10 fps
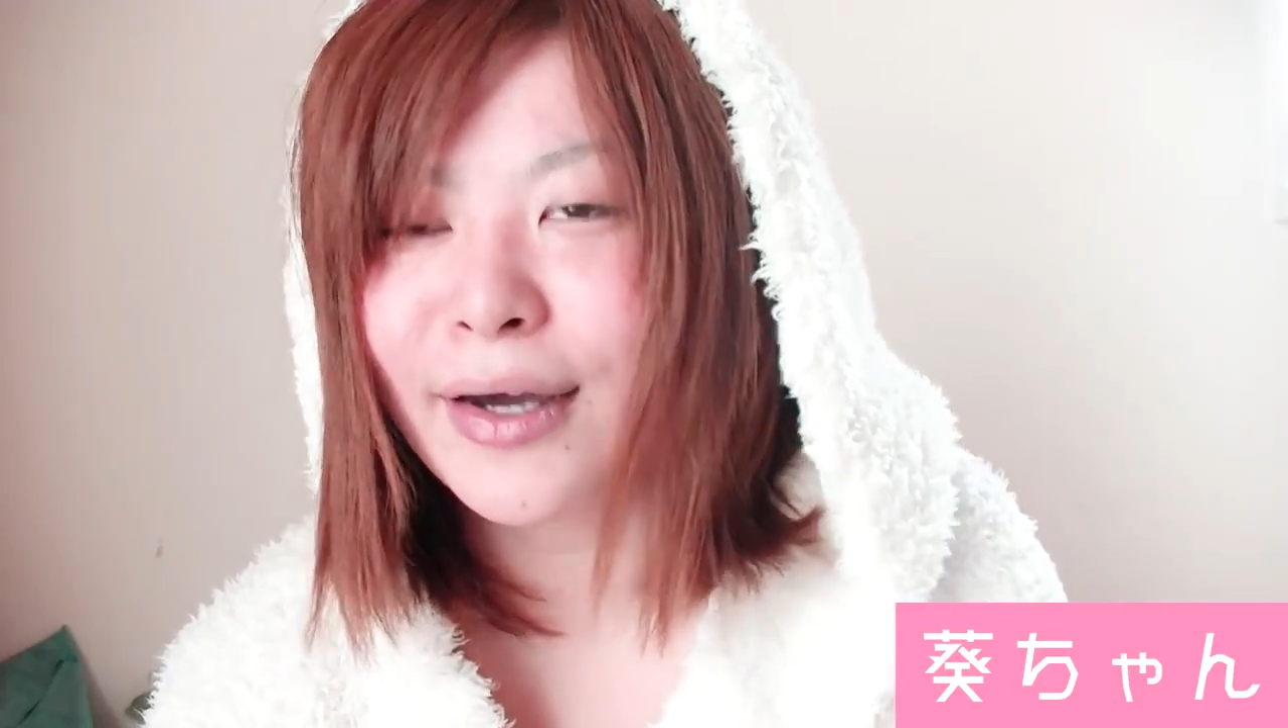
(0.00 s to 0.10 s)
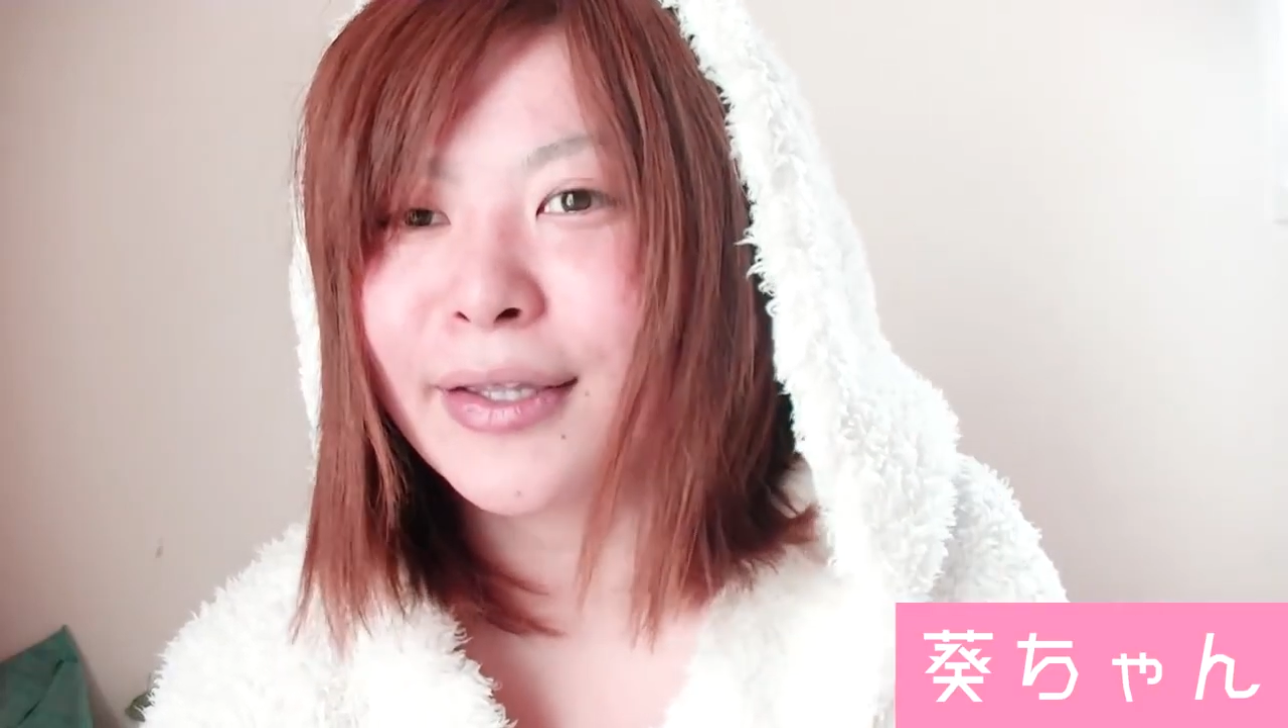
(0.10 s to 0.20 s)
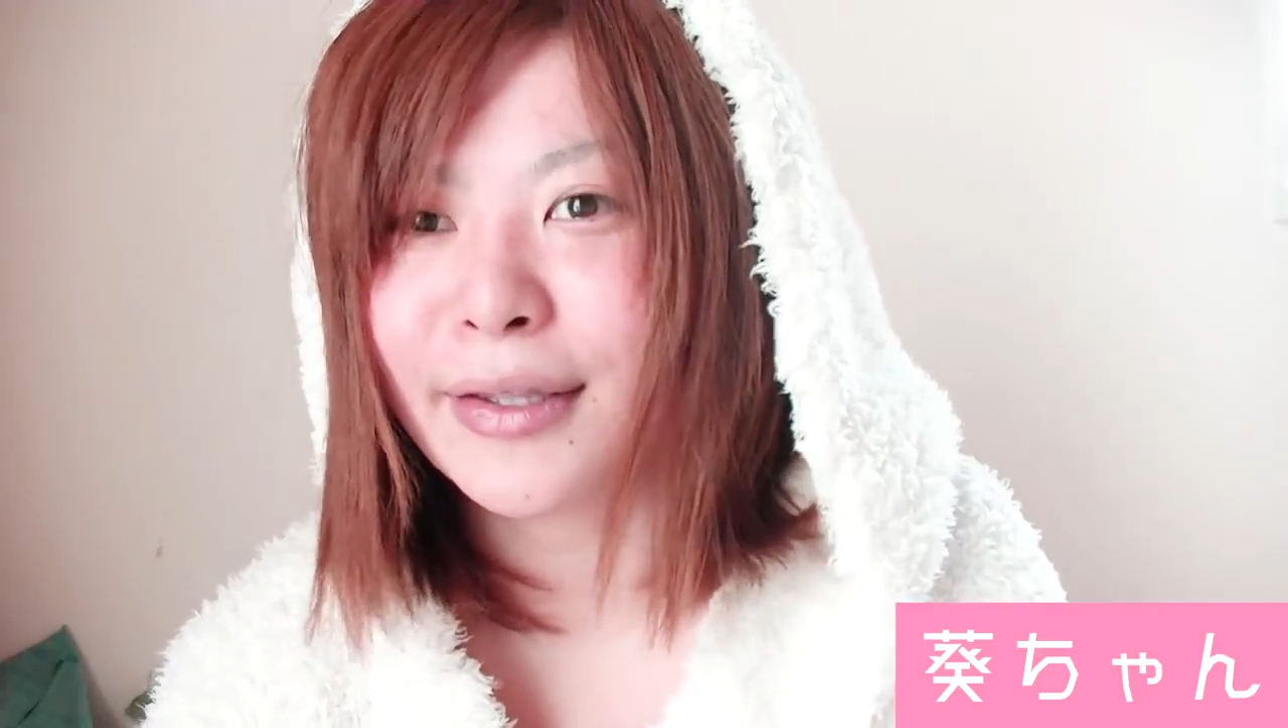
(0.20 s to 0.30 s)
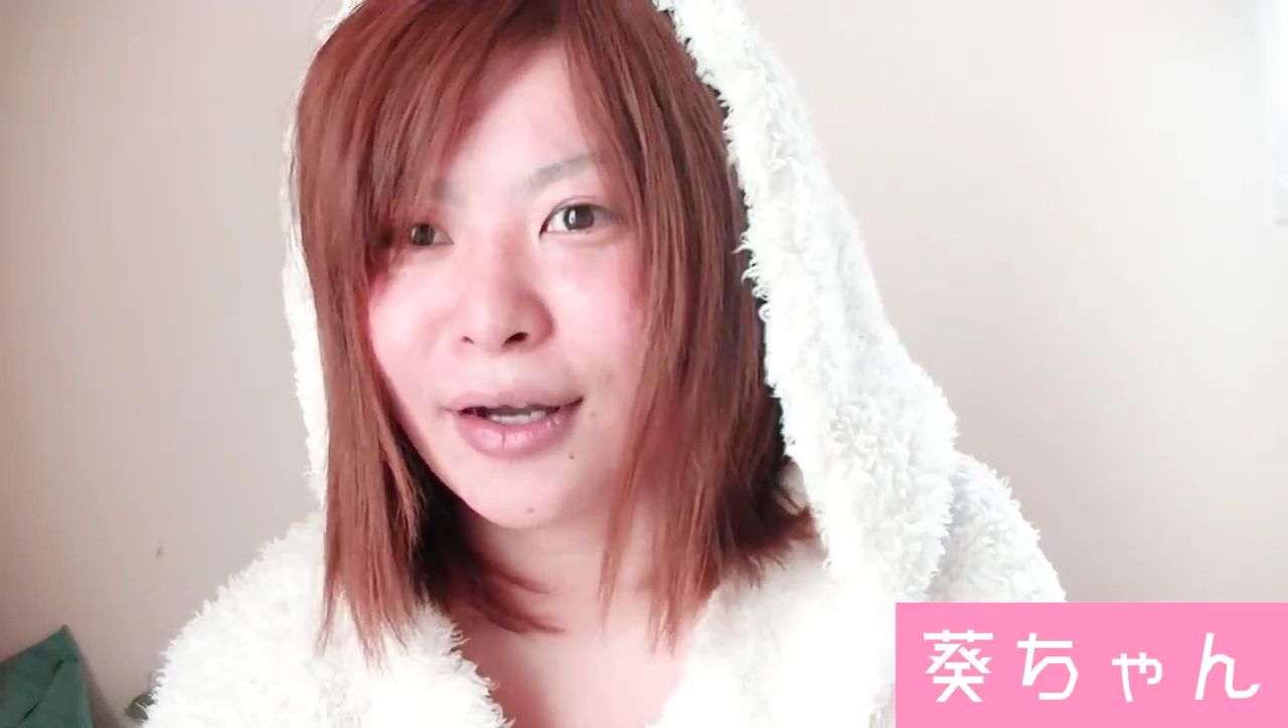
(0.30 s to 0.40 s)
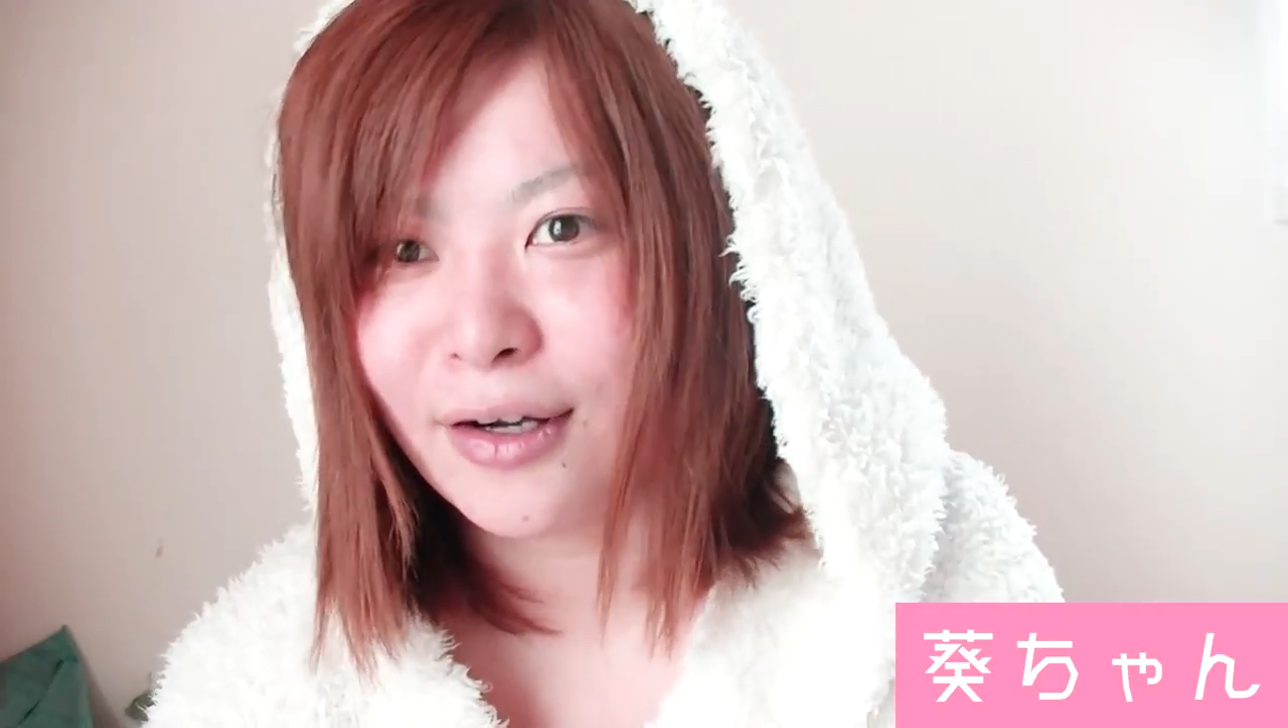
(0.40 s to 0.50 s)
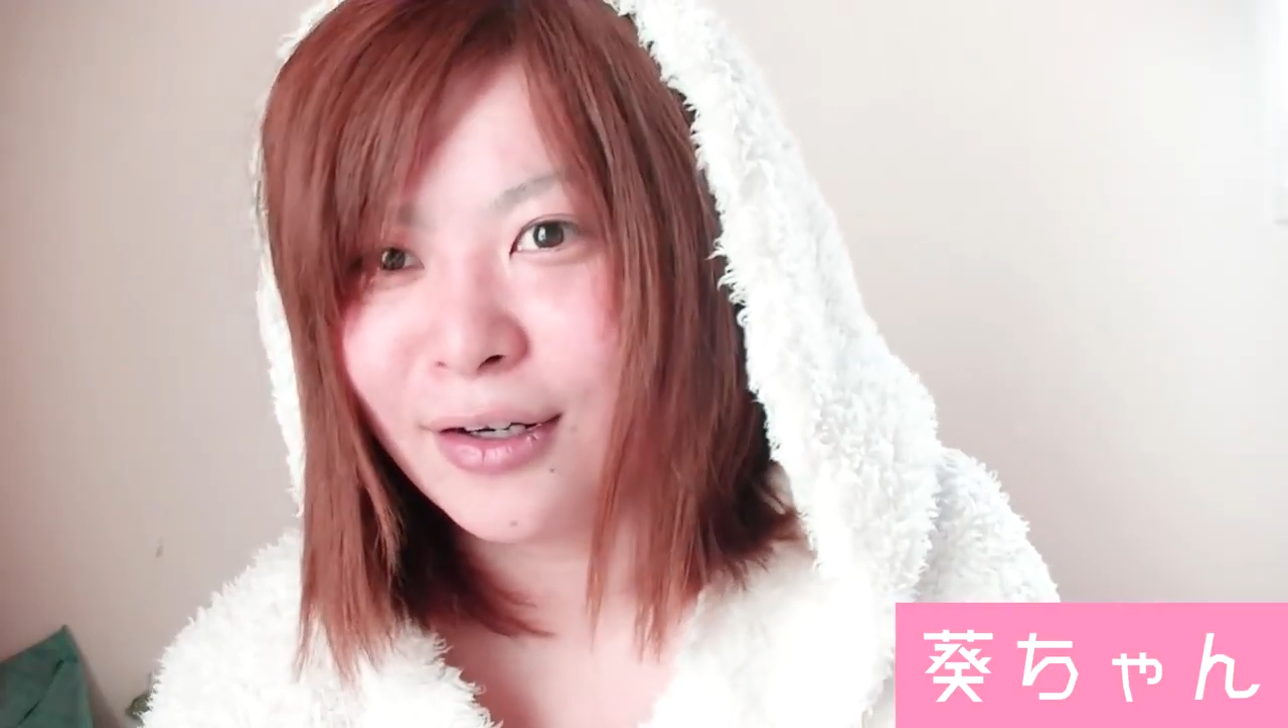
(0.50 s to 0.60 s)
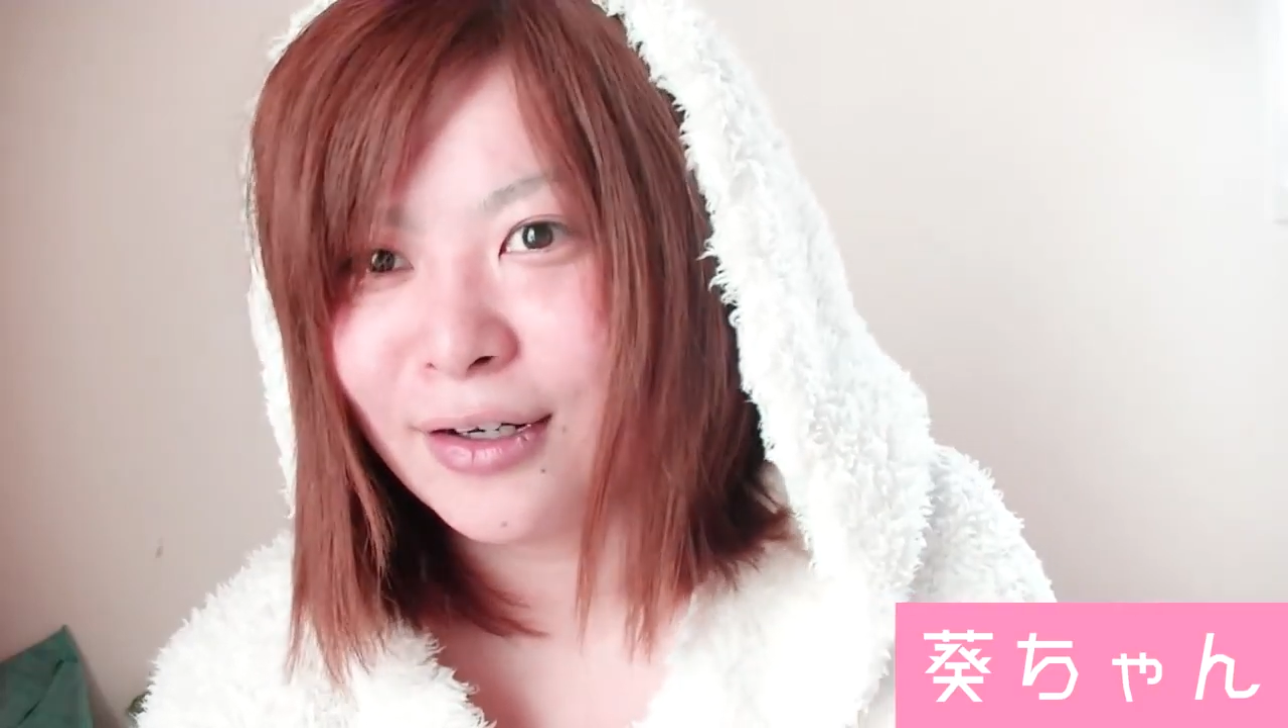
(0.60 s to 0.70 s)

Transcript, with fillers: げてた